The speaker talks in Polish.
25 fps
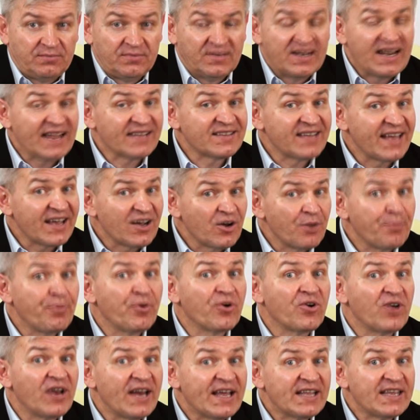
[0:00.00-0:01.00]
Dlatego
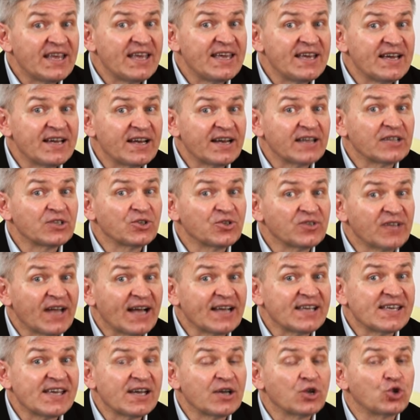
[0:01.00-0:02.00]
pokolenie Y to
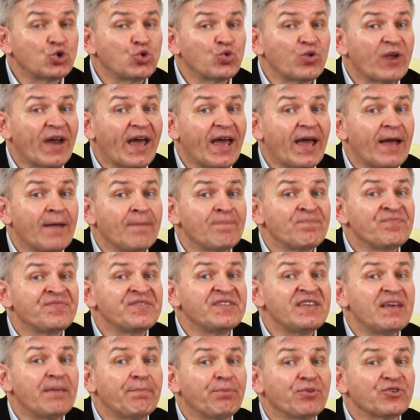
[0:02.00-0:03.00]
takie, które
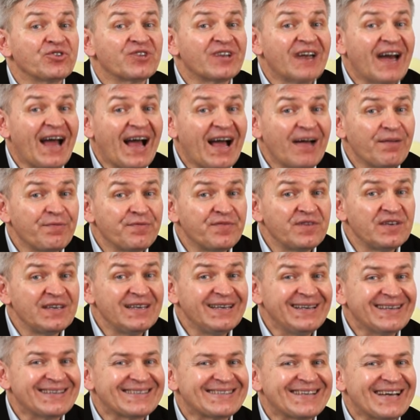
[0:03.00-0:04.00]
nie
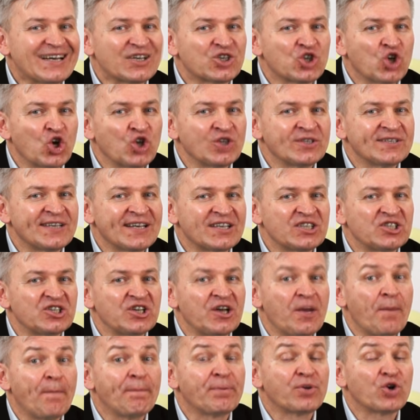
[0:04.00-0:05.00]
potrafi zarządzać
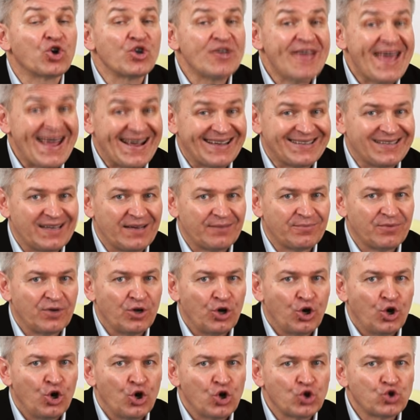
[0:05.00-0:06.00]
projektem,
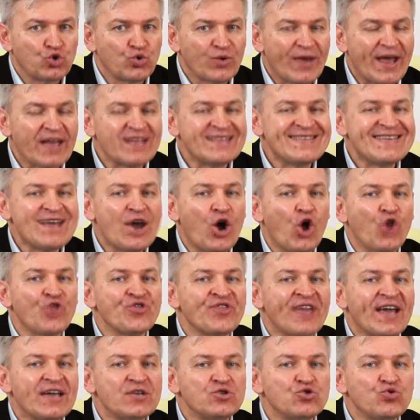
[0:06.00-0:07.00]
które nie
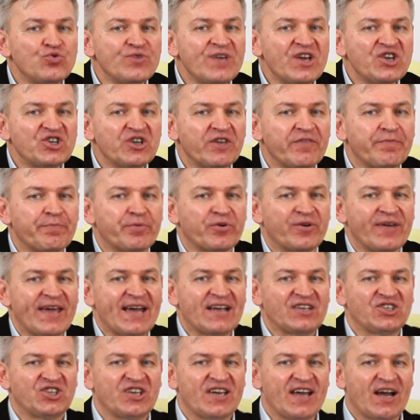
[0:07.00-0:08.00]
odnajduje się w
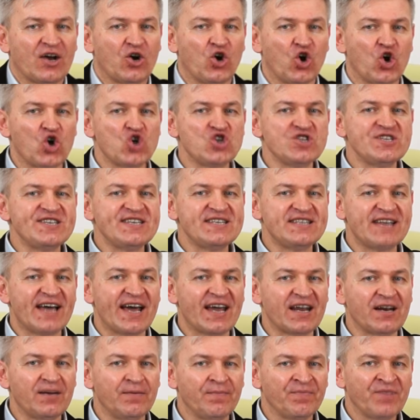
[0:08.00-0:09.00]
projekcie jako
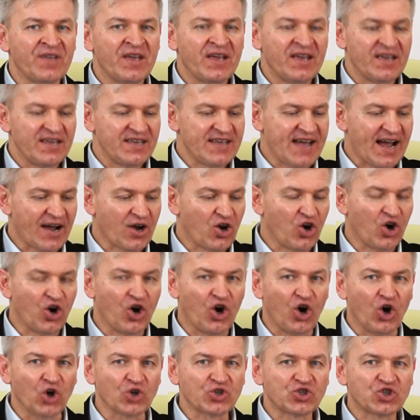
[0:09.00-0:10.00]
lider,
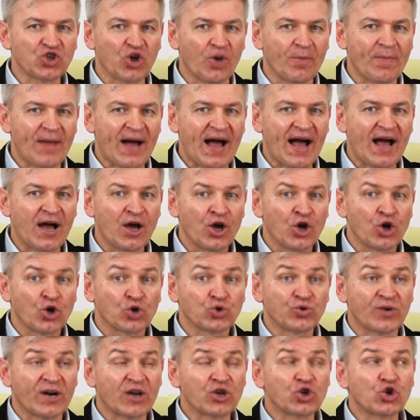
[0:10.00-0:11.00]
jako osoba,
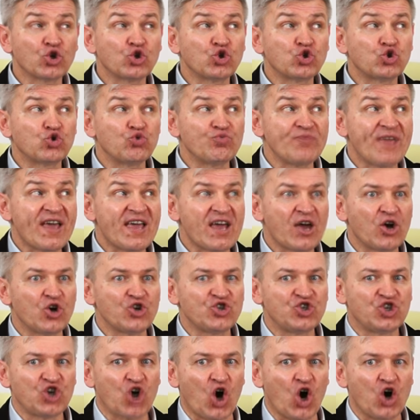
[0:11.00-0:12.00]
która rozumie jego
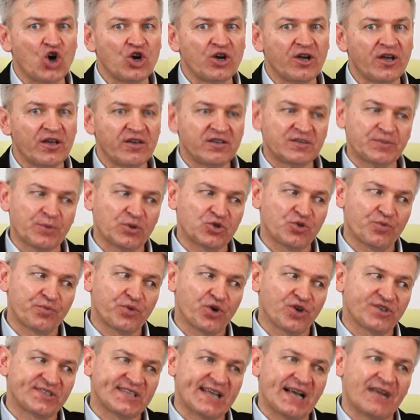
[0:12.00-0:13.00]
ciąg i w sposób
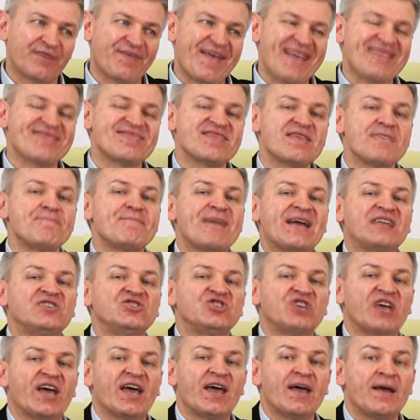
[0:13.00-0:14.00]
konsekwentny
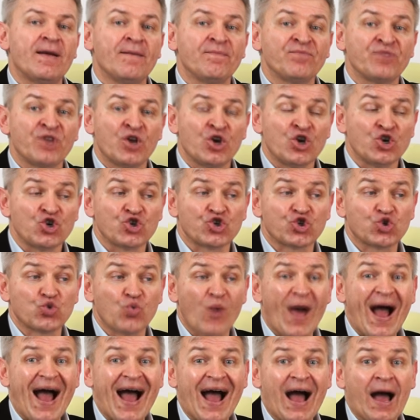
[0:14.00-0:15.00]
będzie
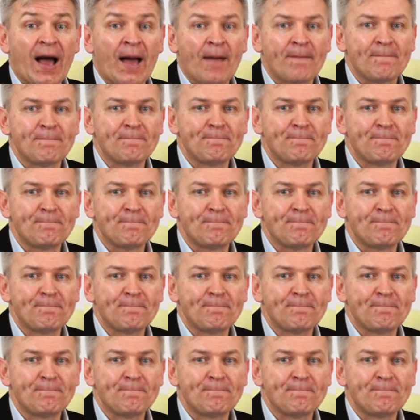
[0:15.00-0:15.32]
szła